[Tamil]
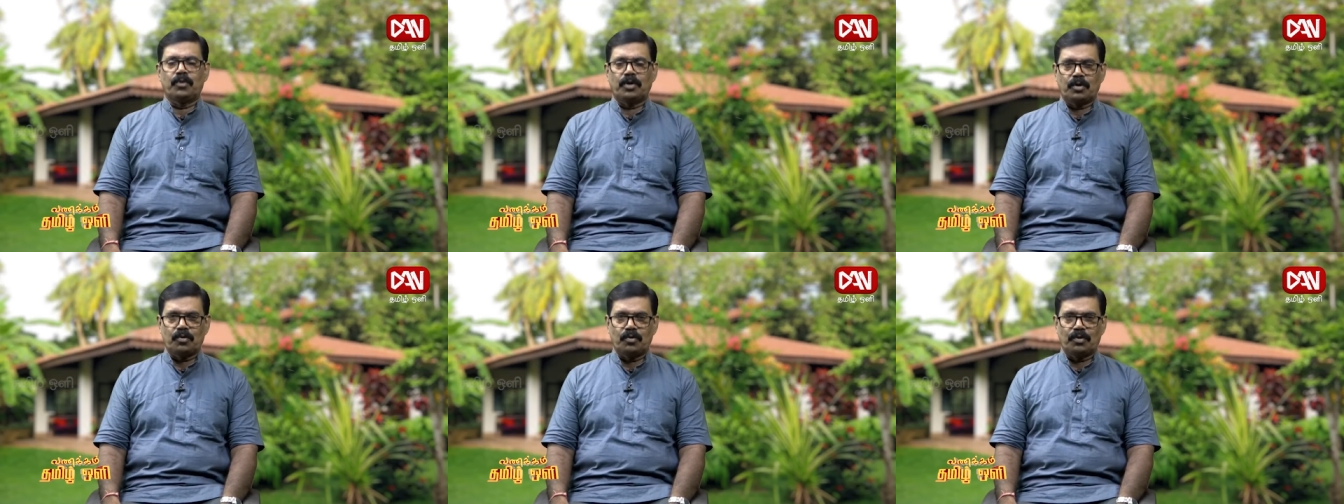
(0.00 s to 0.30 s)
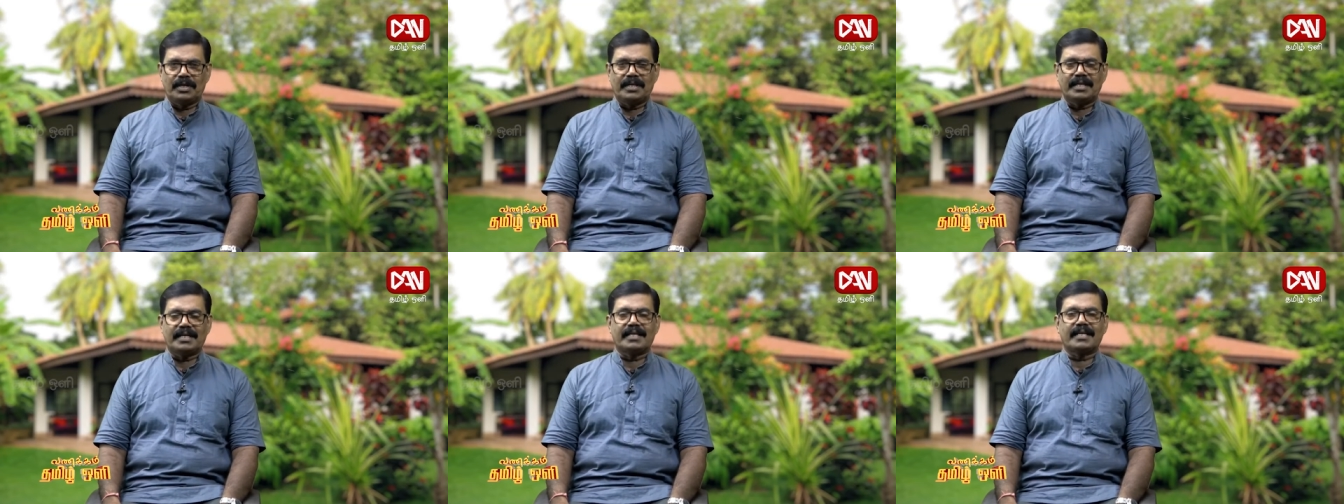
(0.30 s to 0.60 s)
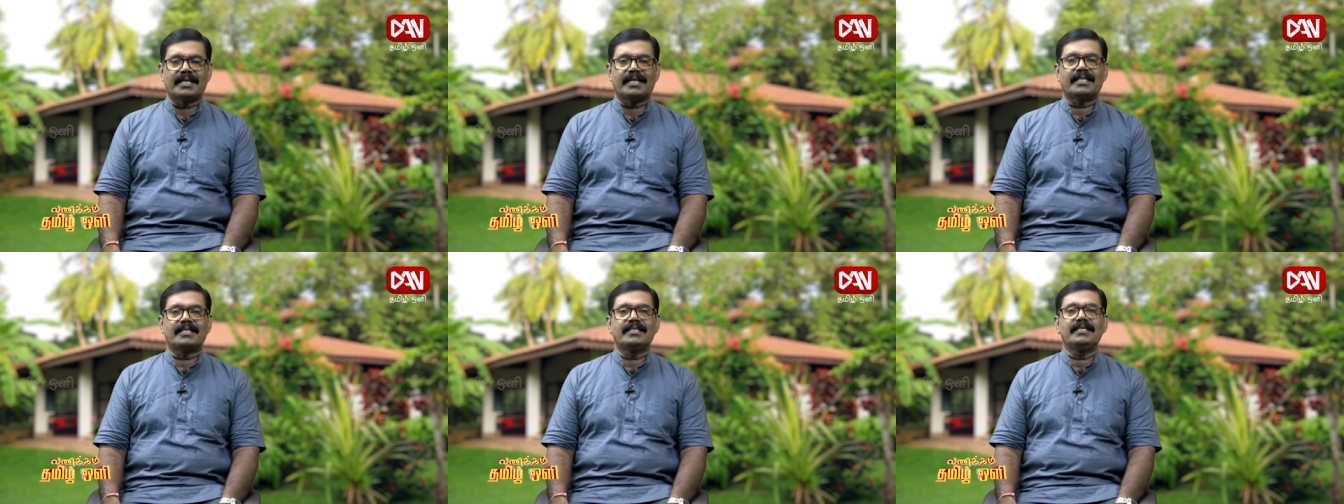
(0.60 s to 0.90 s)

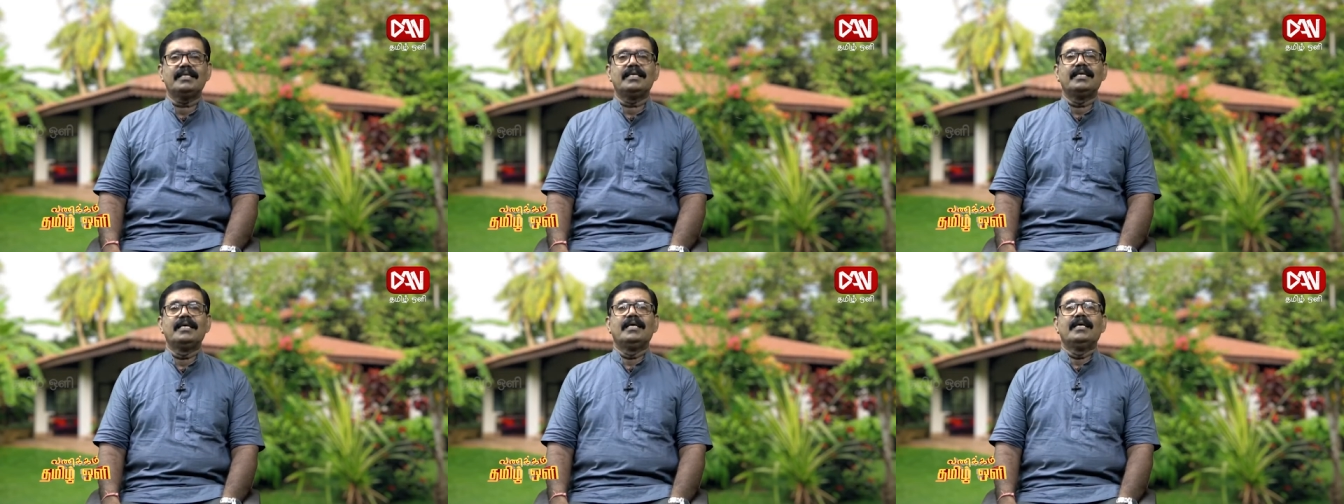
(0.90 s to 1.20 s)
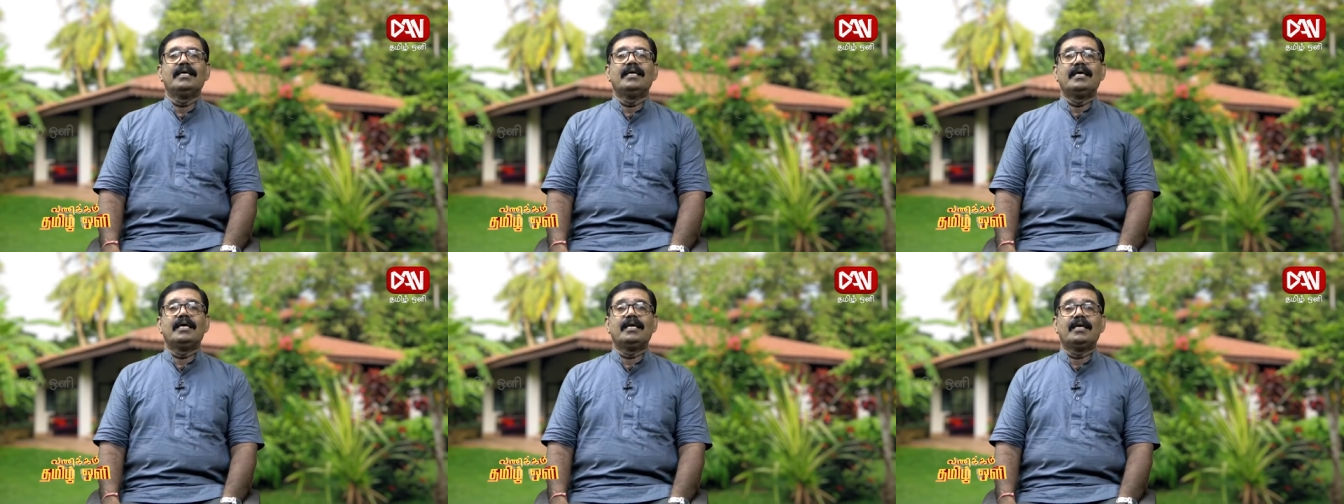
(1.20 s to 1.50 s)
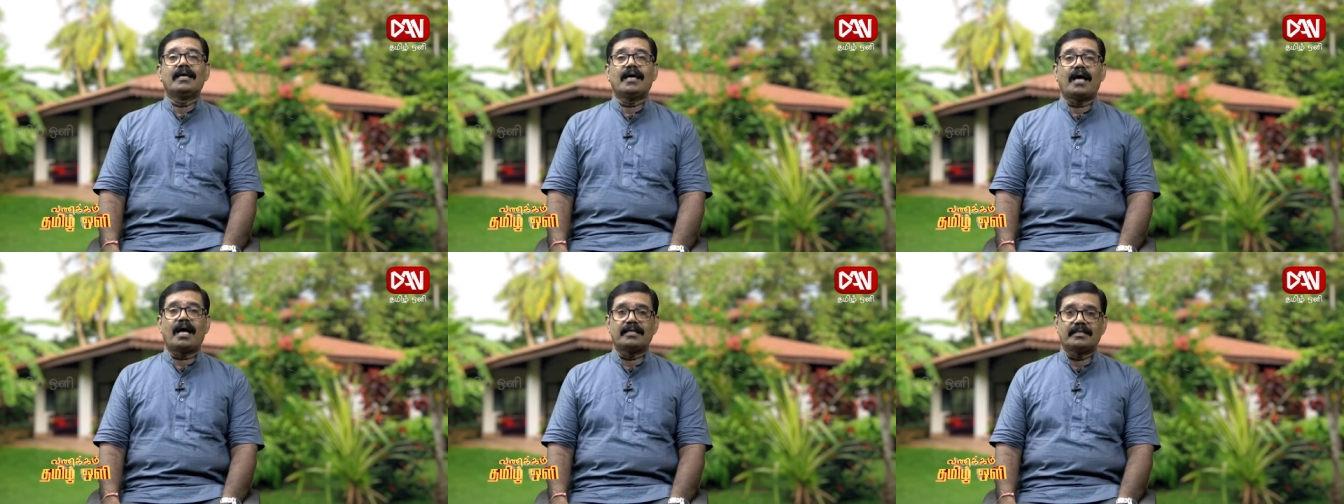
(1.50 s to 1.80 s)
போய்க்கொண்டிருக்கின்றது
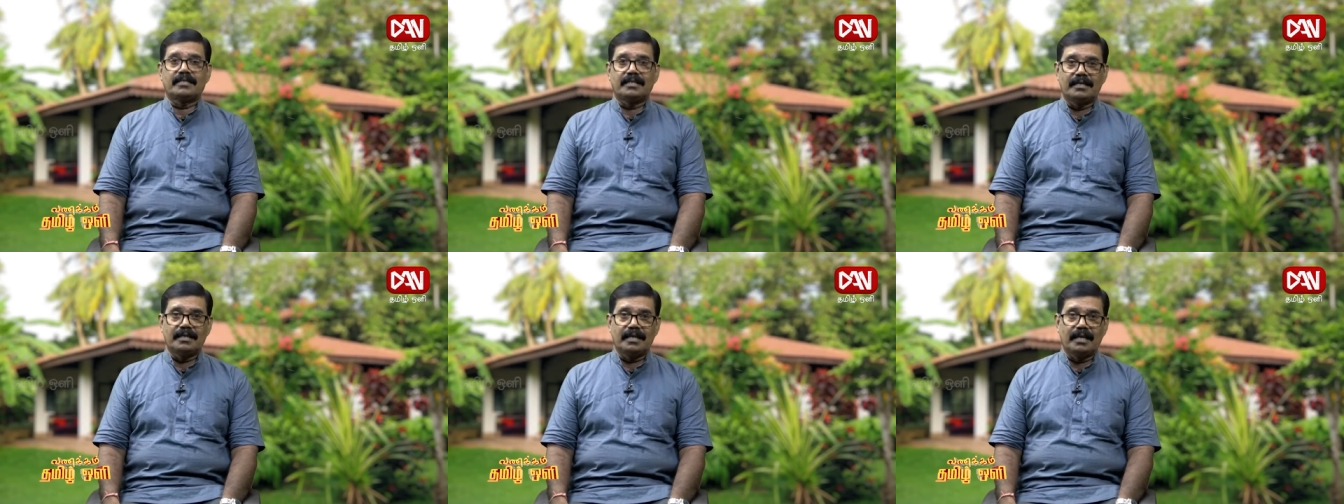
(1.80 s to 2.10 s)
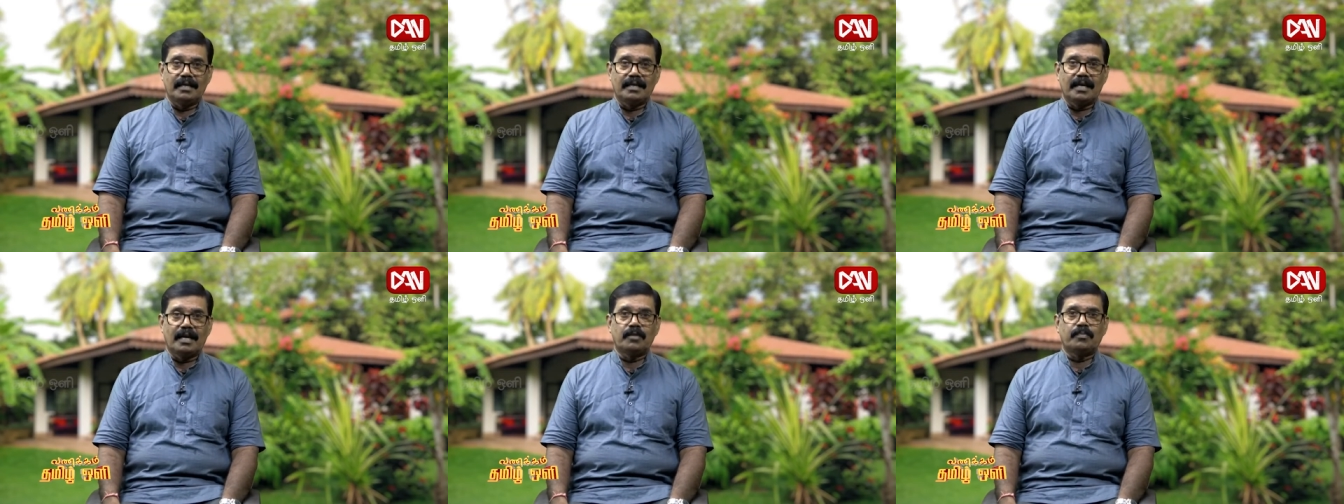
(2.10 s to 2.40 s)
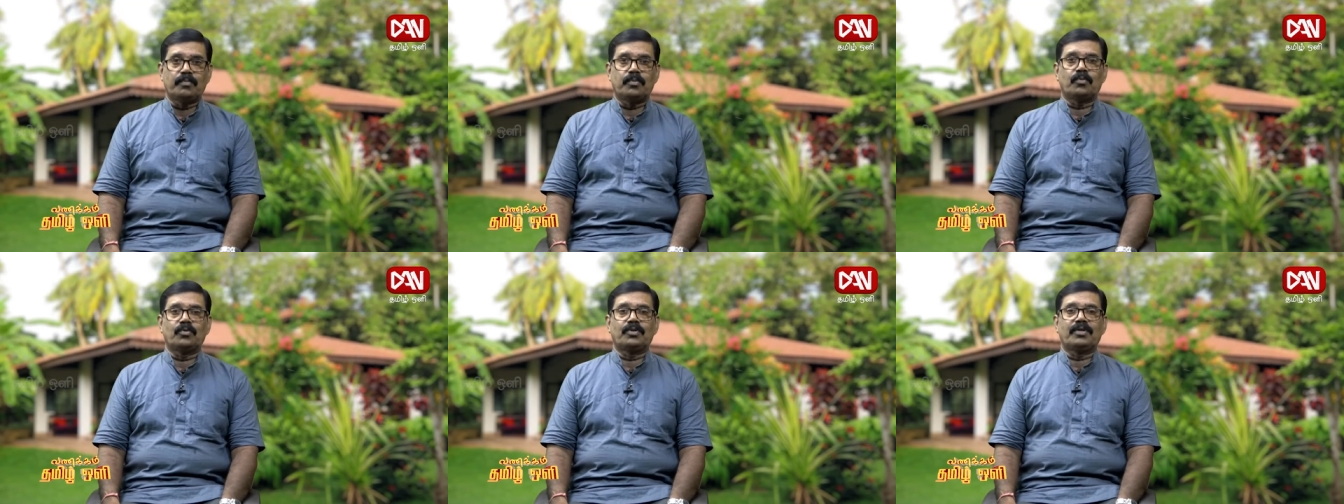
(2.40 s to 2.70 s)
ஆற்றின்
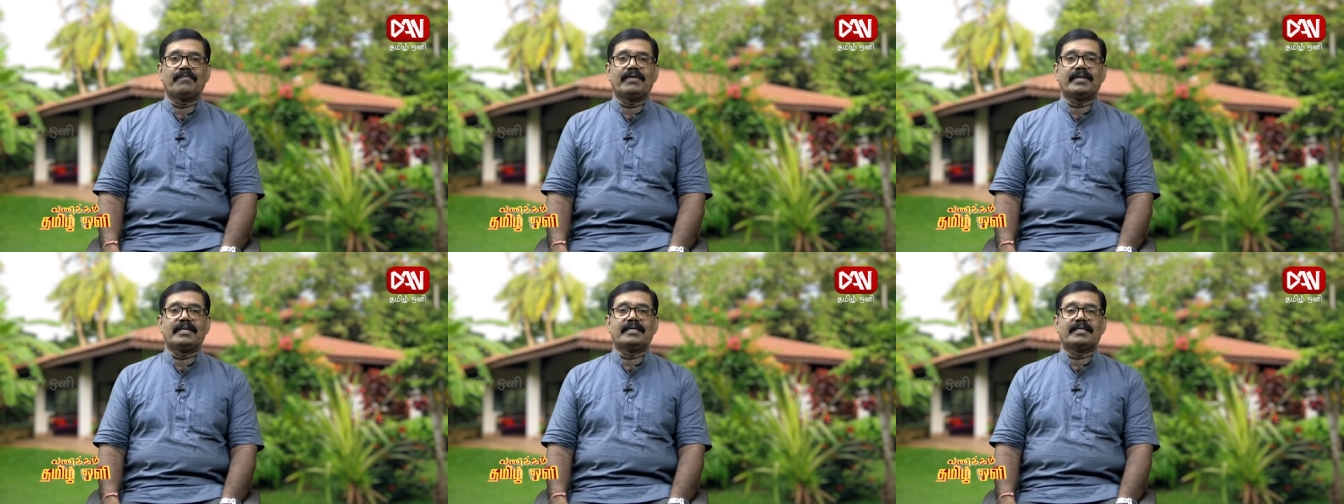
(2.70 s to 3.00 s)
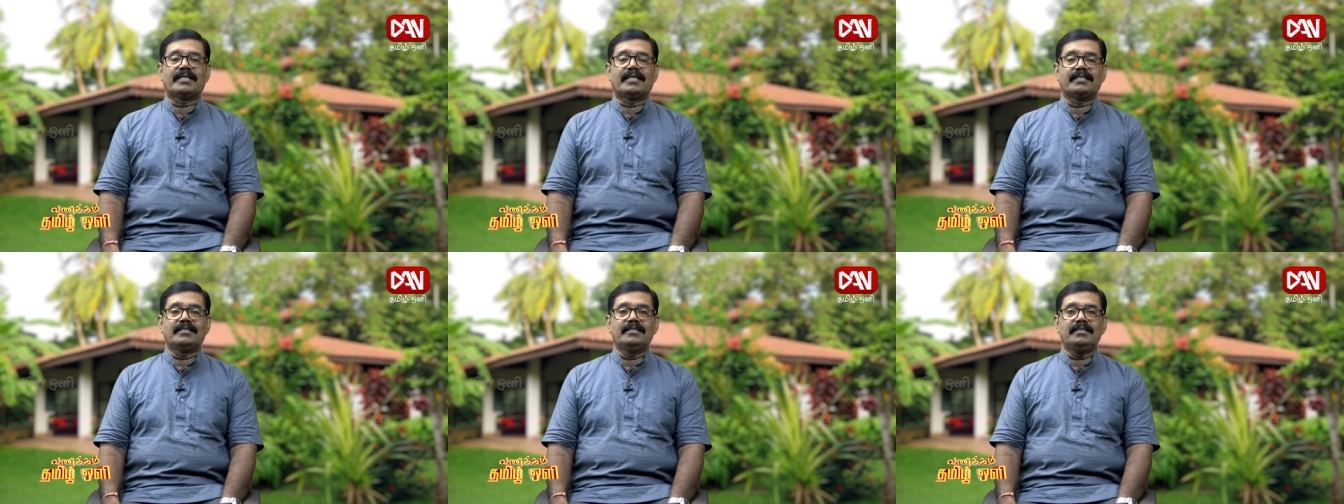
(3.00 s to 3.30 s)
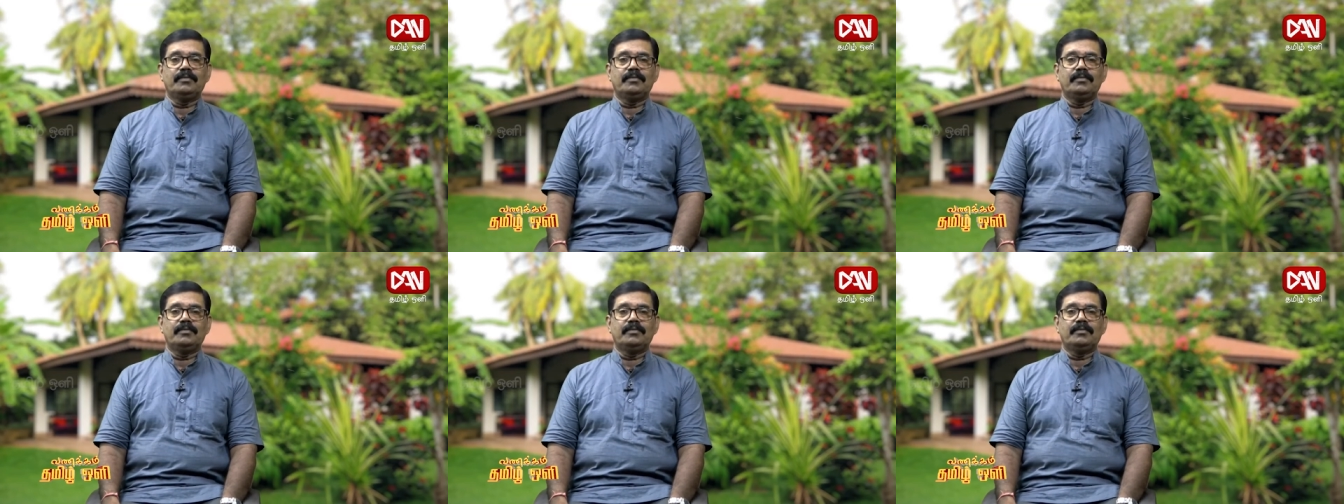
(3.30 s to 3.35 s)
நடுப்பகுதி வருகிறது